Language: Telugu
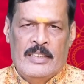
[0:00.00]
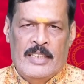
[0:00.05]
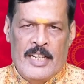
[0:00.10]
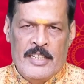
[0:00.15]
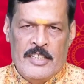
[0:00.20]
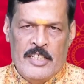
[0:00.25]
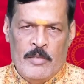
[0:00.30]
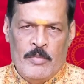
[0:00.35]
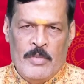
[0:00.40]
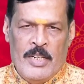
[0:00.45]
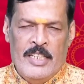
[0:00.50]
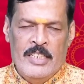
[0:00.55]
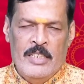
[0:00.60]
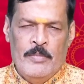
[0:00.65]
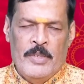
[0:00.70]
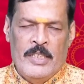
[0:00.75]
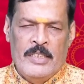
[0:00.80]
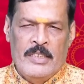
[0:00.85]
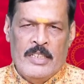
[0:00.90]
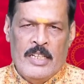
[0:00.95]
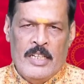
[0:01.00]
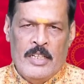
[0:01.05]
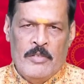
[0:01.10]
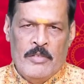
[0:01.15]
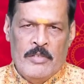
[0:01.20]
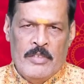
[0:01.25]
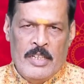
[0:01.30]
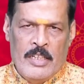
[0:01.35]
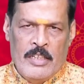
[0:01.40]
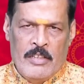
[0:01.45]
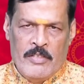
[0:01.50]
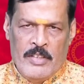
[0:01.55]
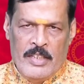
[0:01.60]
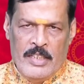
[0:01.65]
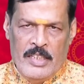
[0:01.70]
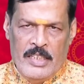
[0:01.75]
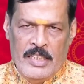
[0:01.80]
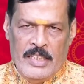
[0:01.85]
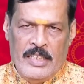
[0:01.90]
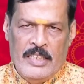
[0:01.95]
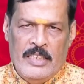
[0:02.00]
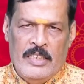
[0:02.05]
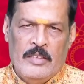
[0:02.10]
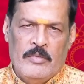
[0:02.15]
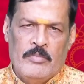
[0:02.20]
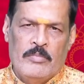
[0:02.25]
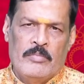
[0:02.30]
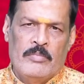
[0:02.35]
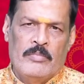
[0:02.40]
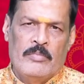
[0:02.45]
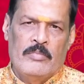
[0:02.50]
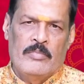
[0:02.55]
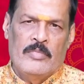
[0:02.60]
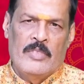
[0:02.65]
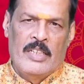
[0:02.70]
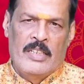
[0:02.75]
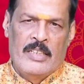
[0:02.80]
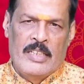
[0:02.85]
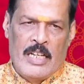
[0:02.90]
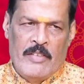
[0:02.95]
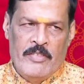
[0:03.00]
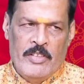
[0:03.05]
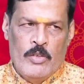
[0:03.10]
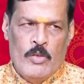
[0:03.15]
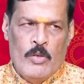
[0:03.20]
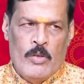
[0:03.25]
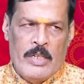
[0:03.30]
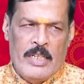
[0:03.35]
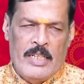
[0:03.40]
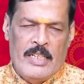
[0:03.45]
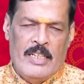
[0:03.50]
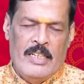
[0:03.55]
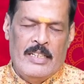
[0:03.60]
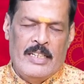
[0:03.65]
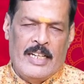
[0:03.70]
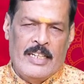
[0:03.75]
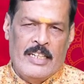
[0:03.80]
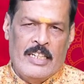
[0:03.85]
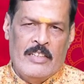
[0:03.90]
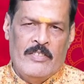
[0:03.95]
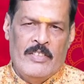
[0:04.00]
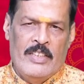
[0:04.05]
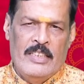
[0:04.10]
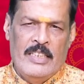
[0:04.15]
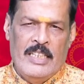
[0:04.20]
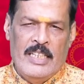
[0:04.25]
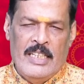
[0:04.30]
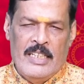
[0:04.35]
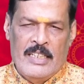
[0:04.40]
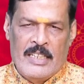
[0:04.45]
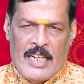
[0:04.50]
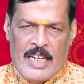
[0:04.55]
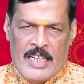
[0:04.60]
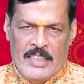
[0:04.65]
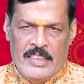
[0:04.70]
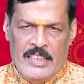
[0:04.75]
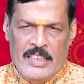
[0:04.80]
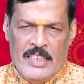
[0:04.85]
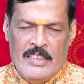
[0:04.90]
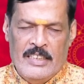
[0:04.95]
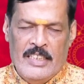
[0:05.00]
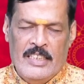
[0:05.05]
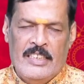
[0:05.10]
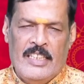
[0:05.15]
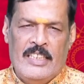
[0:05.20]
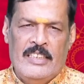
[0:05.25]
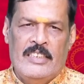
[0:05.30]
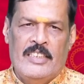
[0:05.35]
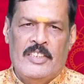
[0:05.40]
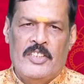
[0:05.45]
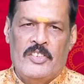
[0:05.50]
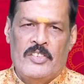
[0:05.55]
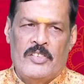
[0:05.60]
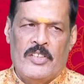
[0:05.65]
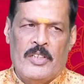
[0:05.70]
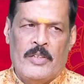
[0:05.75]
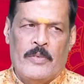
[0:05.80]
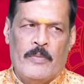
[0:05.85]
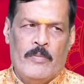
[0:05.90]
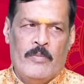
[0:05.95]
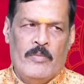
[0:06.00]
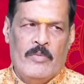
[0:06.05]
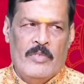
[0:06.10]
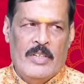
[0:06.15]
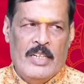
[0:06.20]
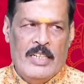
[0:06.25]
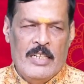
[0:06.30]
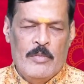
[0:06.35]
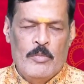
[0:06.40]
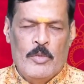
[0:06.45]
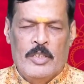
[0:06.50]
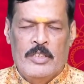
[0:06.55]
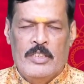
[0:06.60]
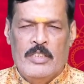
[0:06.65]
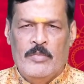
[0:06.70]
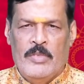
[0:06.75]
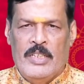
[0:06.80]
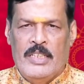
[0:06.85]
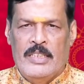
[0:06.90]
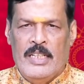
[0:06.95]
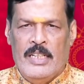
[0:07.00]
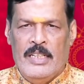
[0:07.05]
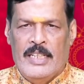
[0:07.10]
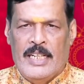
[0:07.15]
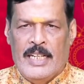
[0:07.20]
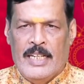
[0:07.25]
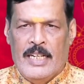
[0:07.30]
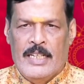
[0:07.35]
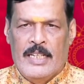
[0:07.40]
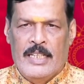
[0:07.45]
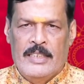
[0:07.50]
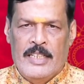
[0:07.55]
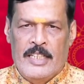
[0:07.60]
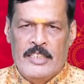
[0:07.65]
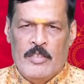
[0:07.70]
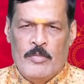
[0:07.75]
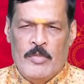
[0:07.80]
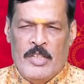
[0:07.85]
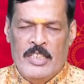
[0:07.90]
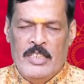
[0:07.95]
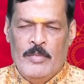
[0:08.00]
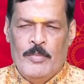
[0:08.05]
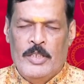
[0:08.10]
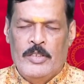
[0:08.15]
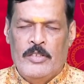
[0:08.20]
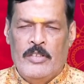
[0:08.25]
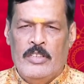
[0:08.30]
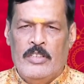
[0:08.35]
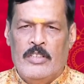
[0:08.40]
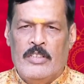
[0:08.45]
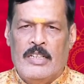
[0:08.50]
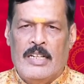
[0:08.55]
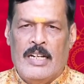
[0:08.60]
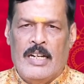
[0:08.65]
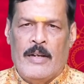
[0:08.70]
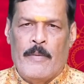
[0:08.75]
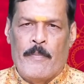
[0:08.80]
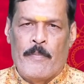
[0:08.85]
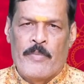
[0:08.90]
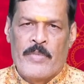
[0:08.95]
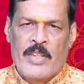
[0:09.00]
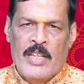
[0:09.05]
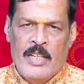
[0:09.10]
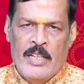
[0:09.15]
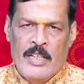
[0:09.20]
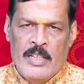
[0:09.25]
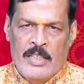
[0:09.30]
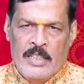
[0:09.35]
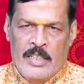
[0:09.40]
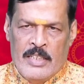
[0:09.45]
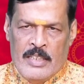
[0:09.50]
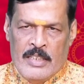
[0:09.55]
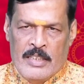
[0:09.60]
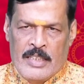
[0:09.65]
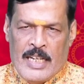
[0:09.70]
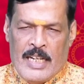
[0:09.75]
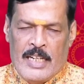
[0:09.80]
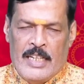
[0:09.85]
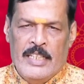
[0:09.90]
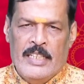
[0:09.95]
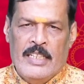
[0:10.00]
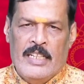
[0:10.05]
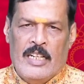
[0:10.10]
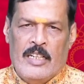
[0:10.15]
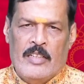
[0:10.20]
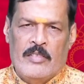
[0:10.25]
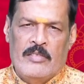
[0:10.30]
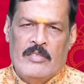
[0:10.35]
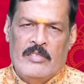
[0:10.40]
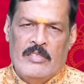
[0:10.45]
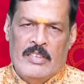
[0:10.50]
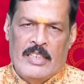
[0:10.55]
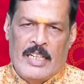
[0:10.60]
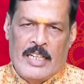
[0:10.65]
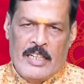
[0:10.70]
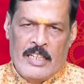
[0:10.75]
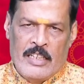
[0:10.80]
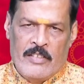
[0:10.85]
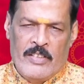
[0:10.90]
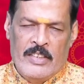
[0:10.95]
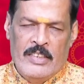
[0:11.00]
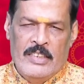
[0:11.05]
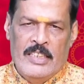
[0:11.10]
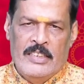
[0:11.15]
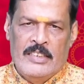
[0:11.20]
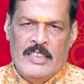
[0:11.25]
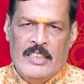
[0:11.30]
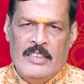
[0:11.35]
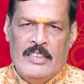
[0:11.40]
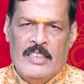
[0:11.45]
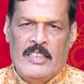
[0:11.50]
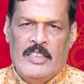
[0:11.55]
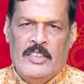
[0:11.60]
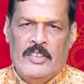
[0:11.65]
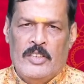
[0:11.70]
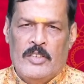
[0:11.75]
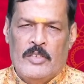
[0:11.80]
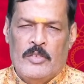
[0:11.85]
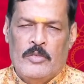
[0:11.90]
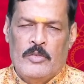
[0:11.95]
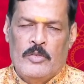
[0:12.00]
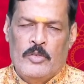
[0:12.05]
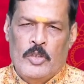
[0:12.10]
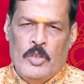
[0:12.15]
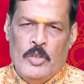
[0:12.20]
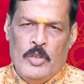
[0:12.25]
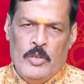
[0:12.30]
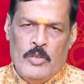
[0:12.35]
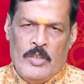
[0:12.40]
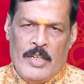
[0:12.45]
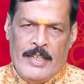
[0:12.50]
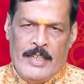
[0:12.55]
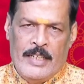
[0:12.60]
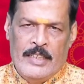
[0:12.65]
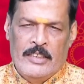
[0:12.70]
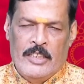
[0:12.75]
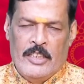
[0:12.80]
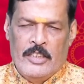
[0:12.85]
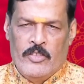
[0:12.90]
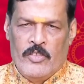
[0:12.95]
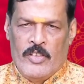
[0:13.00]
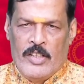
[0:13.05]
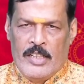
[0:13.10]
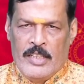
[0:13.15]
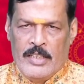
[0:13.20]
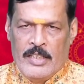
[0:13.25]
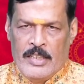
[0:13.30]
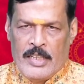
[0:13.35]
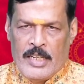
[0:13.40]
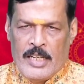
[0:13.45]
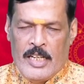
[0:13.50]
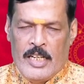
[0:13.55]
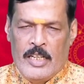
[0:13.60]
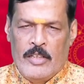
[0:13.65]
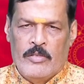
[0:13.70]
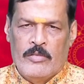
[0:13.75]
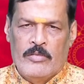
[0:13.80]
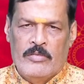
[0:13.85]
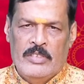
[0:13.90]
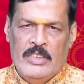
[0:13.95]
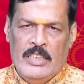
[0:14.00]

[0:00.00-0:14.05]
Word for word: దశమాధిపతిగా ఉన్నటువంటి రవి కూడా లగ్నం అందే రాశి అందే సంచరిస్తున్నాడు అంటే మొత్తం మీద లగ్న దశమాధిపతుల యొక్క కలయిక లగ్నం అందే సంచరించడం రెండు అగ్నితత్వాల గ్రహాలు